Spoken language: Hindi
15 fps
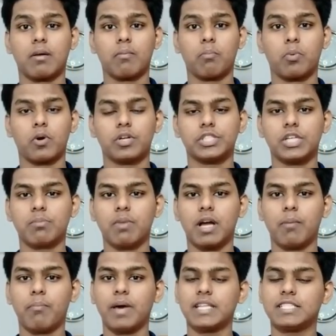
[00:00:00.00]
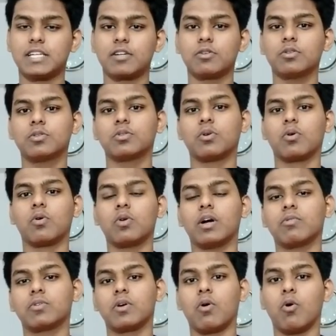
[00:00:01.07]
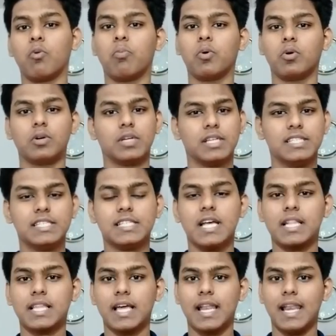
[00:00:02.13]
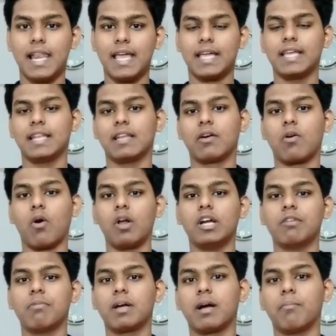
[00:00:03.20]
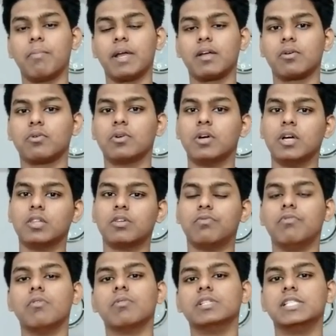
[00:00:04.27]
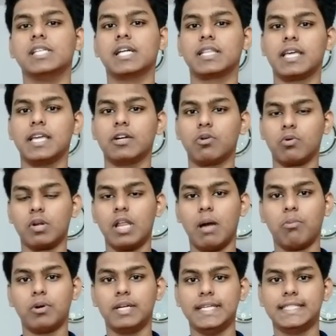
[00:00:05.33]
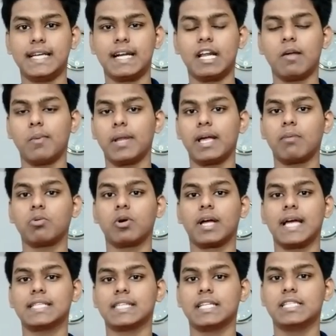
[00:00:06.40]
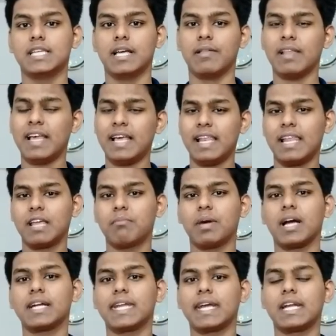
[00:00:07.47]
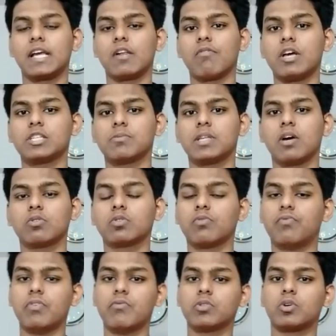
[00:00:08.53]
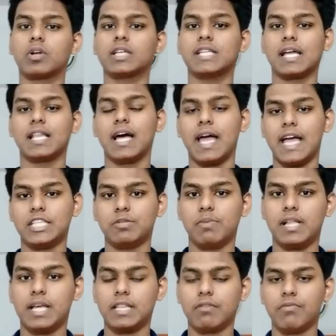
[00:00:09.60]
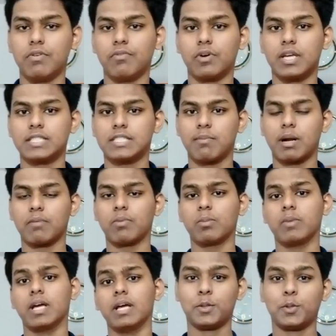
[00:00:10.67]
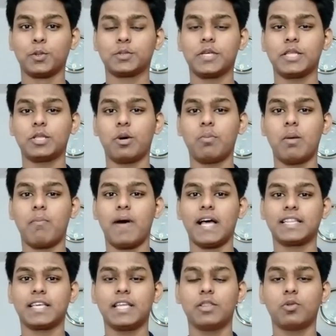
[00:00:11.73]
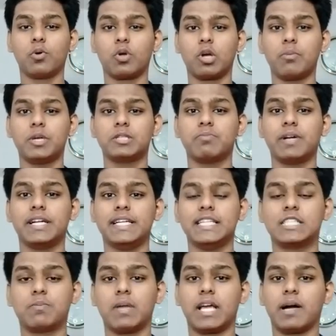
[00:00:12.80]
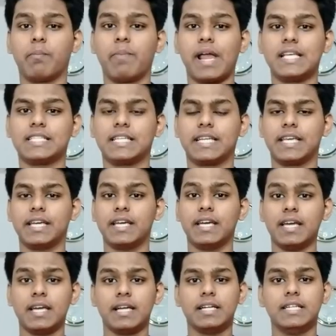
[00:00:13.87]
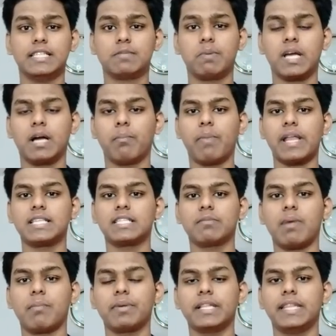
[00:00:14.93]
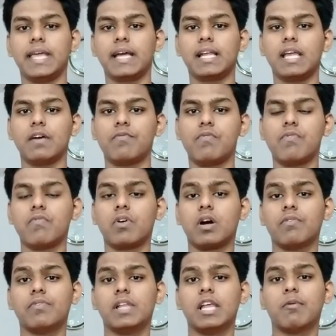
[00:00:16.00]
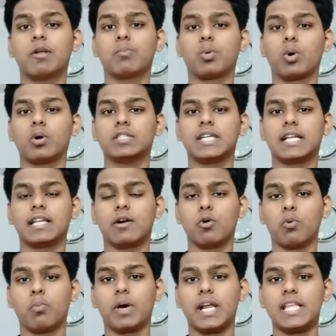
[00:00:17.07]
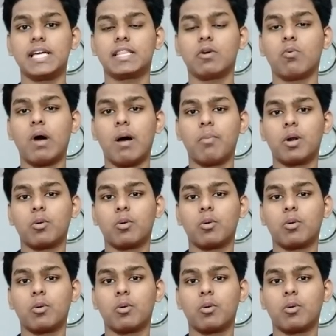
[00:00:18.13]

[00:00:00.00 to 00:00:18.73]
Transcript: प्रोडक्शन में कंपैरिजन करो तो नो डाउट ओप्पो जीत जाता है लेकिन क्वालिटी में कंपेयर करो तो वीवो जीत जाता है ये टोटली आपको डिसाइड करना पड़ेगा आपको कैसा चाहिए लेकिन मैं अगर टेक्निकल वाइज में जाऊँ तो वीवो थोड़ा ज़्यादा एज मिल जाता है वीवो के स्मार्टफोन में दोस्तों ये तो हमने बात की इन दोनों के बीच में डिस्प्ले कंपेरिजन की डिस्प्ले कंपेरिजन में आपने देख लिया वीवो का वी इलेवन प्रो ज़्यादा ऊपर आ जाता है वहाँ पर